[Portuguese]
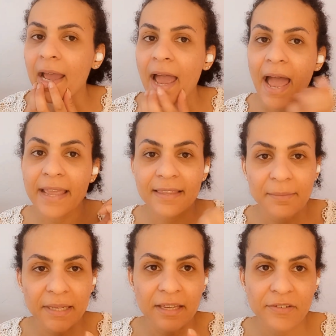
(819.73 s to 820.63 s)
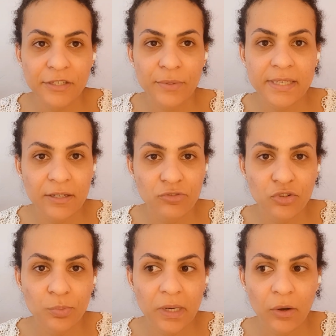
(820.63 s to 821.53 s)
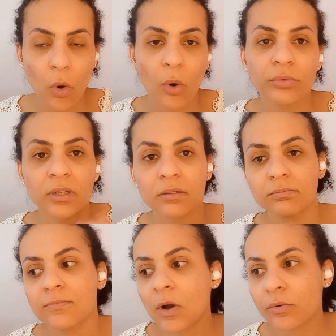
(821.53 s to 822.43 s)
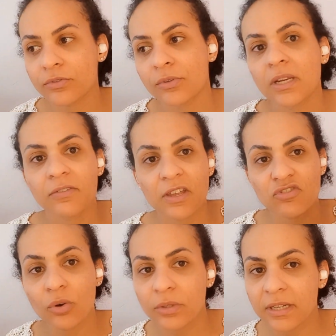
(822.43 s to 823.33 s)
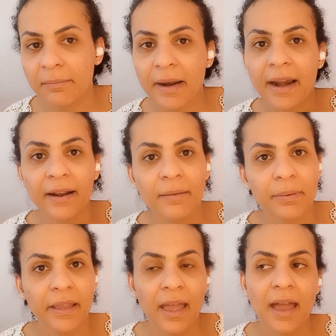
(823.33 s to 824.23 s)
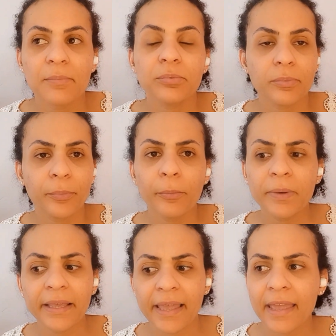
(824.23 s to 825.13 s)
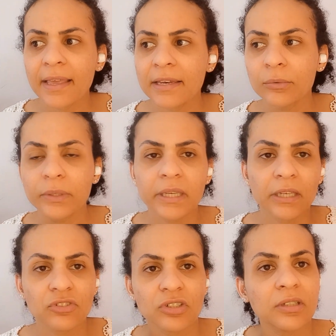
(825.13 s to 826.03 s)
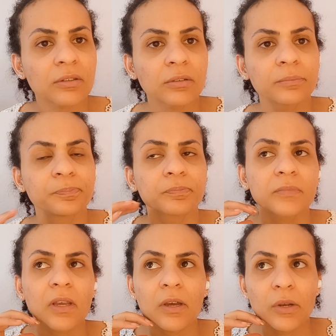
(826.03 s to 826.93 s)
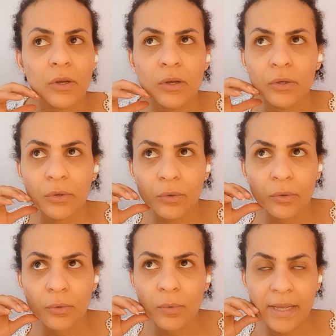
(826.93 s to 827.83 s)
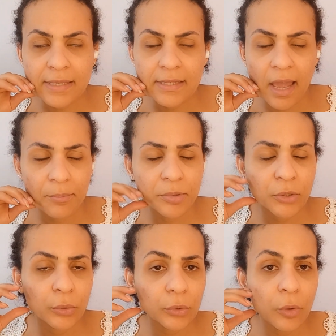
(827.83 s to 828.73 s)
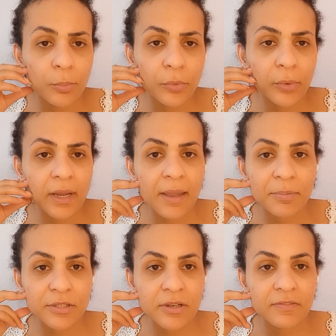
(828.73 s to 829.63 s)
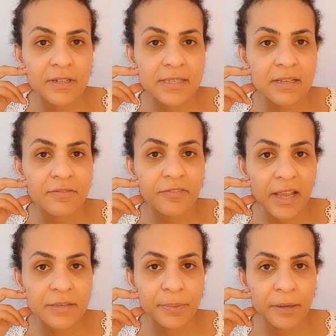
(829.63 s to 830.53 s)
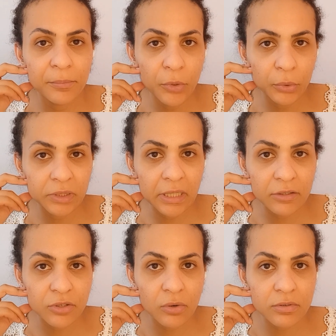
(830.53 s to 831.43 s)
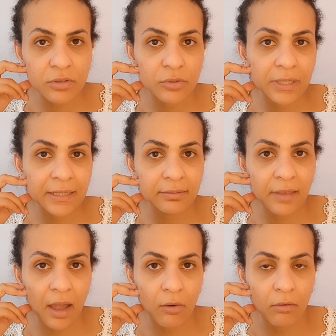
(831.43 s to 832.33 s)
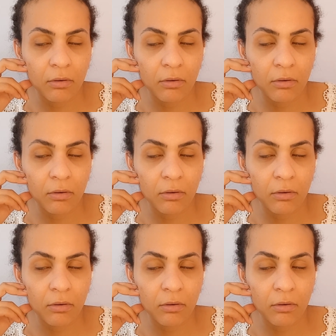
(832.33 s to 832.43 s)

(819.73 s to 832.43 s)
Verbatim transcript: Aí também teve a situação de uma outra, uma consultora que vende outra marca, pegar, publiquei ali um kit no, no WhatsApp, no grupo, aí a pessoa falou assim, faz permuta, eu sou consultora tal.